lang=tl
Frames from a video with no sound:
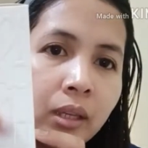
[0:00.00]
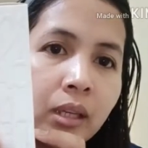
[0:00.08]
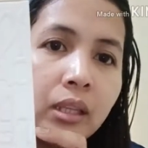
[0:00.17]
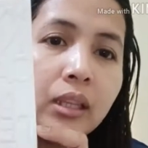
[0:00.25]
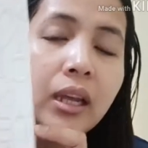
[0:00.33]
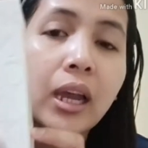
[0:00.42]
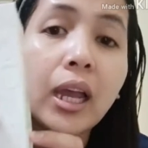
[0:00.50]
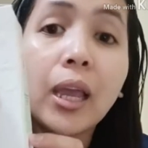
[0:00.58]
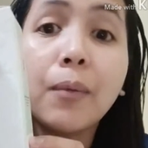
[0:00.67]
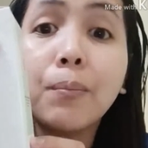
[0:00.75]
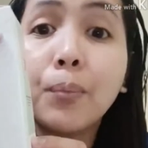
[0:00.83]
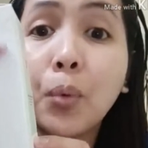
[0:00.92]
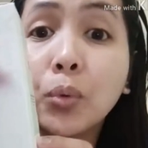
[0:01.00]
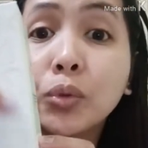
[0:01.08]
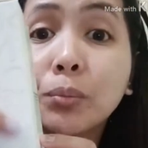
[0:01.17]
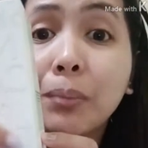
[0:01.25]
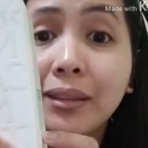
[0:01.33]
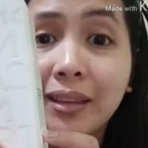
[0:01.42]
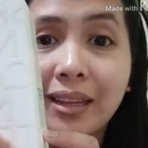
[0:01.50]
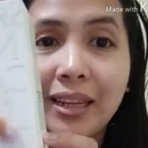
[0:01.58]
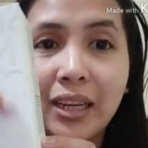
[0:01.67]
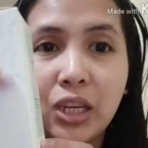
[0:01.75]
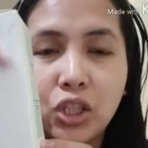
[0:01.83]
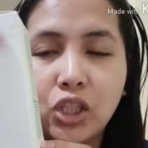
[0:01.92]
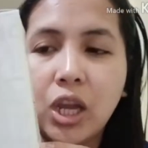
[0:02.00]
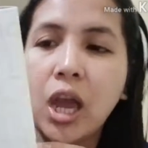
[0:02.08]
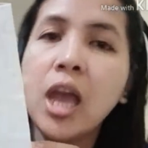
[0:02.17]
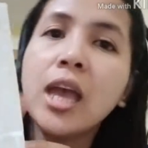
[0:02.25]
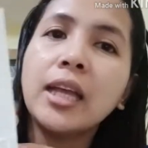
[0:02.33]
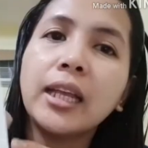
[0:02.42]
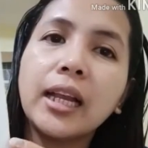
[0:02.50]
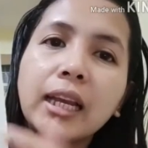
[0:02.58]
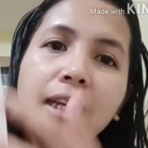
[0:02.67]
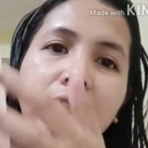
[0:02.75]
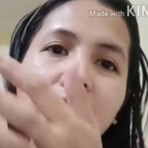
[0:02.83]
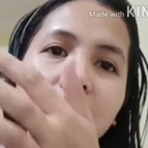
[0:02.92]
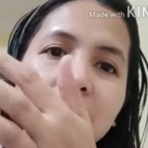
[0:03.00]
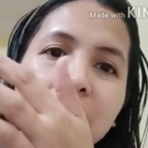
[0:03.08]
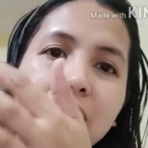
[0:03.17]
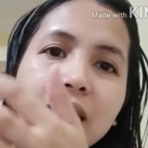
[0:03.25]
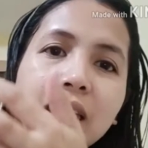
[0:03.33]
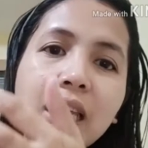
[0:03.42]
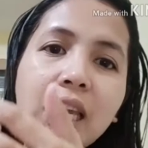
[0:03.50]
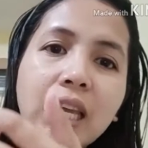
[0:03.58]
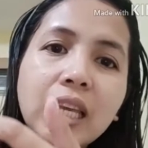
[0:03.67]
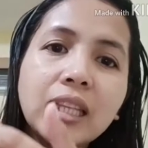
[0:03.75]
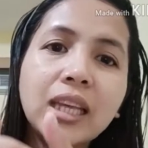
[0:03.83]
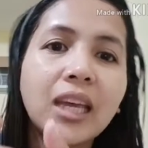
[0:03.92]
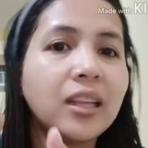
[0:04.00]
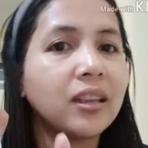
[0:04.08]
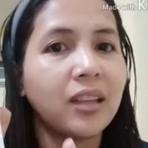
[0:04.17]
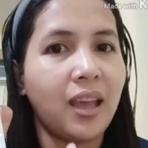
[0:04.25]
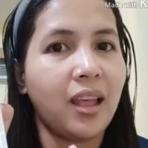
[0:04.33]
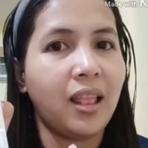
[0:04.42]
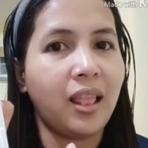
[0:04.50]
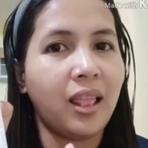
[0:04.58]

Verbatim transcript: naka-imbose pa talaga siya. Kalagay dyan, skin can tell.